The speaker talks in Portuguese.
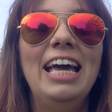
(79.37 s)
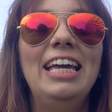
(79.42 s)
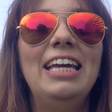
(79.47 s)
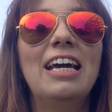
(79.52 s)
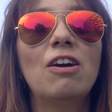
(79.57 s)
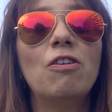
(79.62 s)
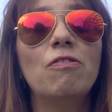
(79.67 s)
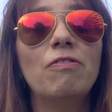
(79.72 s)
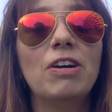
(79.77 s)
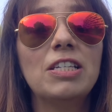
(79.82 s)
E
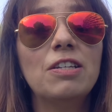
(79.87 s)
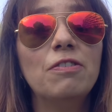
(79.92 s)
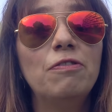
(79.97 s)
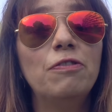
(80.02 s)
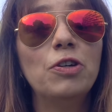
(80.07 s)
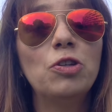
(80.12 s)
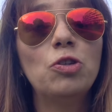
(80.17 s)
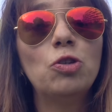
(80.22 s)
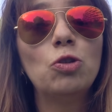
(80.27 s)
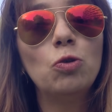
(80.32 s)
a conversa
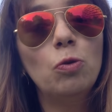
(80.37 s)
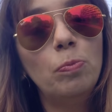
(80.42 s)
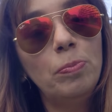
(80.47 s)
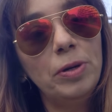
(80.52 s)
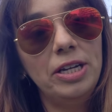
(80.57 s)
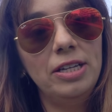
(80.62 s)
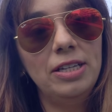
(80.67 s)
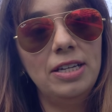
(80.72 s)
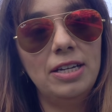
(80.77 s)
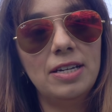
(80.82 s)
foi
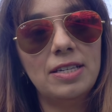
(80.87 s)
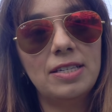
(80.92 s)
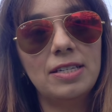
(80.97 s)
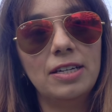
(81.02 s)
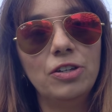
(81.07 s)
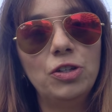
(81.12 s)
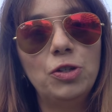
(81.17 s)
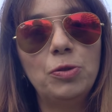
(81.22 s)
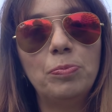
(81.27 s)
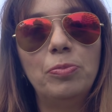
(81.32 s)
super
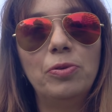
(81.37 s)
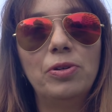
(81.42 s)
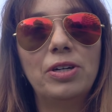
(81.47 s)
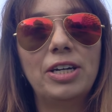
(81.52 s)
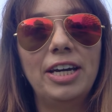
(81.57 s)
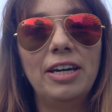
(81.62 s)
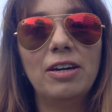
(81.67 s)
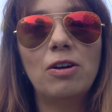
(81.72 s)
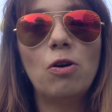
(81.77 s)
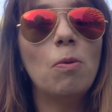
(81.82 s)
interessante
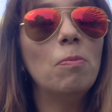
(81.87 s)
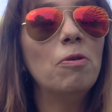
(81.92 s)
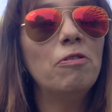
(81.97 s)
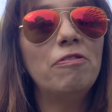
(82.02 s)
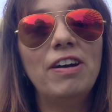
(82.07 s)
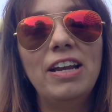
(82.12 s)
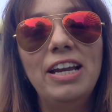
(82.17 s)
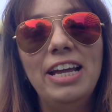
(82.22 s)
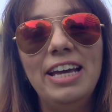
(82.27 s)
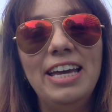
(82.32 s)
porque, como eu
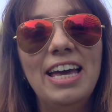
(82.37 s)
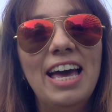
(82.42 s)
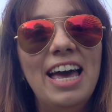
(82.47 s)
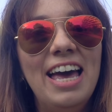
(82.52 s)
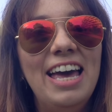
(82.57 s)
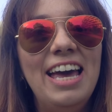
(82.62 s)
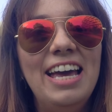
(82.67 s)
falei,